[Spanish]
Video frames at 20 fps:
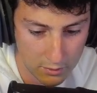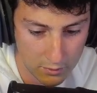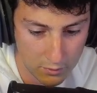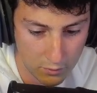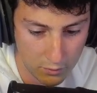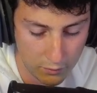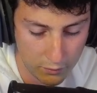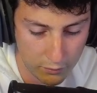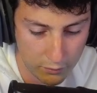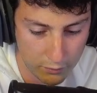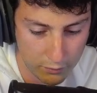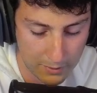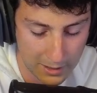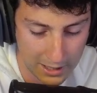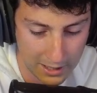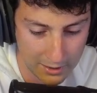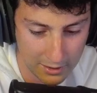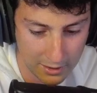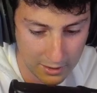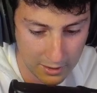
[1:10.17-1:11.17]
Uf,
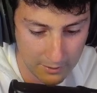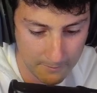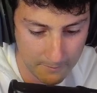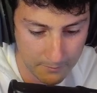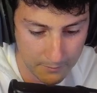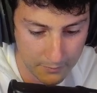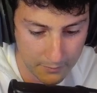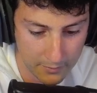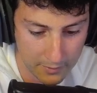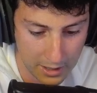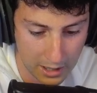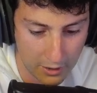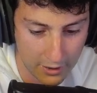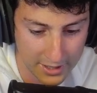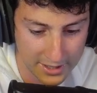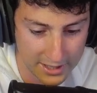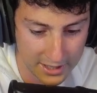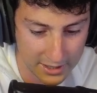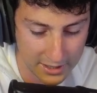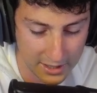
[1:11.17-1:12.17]
valiente, ¿eh? Ahora
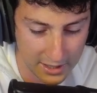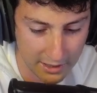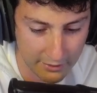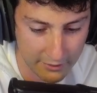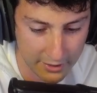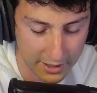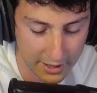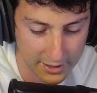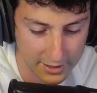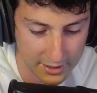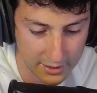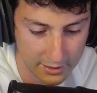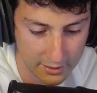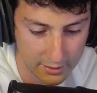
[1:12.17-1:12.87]
sí que tiene que acercarse.